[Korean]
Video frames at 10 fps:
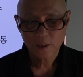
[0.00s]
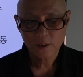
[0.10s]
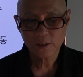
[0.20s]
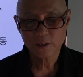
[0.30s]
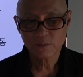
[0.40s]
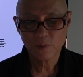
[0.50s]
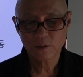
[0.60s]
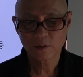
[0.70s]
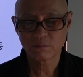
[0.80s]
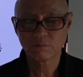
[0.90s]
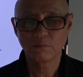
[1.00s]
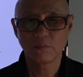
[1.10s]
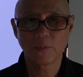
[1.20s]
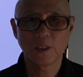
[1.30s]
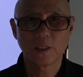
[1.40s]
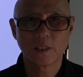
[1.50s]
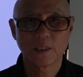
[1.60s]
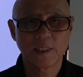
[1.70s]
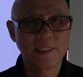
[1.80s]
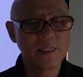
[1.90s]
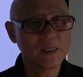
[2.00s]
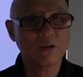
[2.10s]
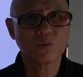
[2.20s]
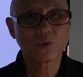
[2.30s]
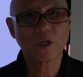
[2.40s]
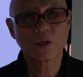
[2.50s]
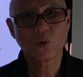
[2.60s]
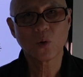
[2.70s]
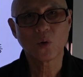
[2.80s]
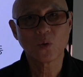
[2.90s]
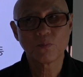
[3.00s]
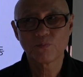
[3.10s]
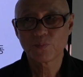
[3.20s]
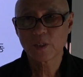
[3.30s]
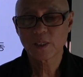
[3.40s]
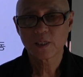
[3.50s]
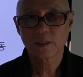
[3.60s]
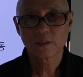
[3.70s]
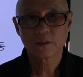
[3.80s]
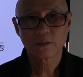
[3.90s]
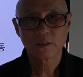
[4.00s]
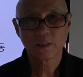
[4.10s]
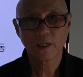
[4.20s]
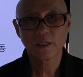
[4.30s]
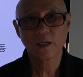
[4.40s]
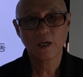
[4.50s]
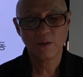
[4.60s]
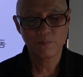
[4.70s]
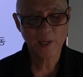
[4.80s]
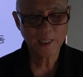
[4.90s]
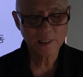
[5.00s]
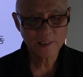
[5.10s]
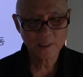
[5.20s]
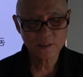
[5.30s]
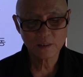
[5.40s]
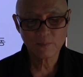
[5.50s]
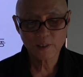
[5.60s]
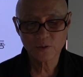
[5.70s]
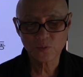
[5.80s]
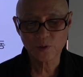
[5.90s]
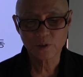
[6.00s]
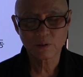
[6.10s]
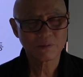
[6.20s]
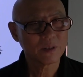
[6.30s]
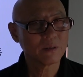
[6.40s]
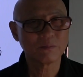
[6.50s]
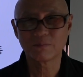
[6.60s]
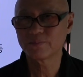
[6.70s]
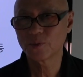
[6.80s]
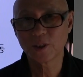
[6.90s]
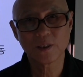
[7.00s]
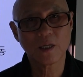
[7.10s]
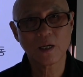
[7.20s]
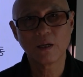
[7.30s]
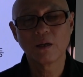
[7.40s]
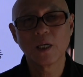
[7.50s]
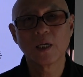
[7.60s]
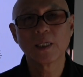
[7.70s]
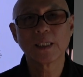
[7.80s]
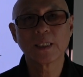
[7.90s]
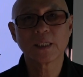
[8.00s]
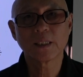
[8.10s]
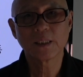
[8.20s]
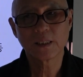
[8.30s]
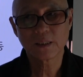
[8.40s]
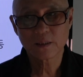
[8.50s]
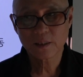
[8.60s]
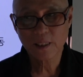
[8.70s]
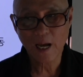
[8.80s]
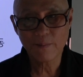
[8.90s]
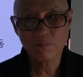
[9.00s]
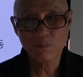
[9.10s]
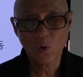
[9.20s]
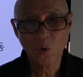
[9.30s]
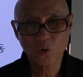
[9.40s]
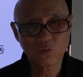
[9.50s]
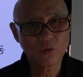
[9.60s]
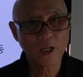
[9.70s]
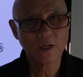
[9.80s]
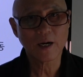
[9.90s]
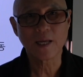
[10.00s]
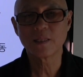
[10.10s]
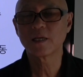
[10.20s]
그래서 막 길게 보더라도 애기가한 100일 잔치를 마치면 더 이상 그 산모 흉내를 안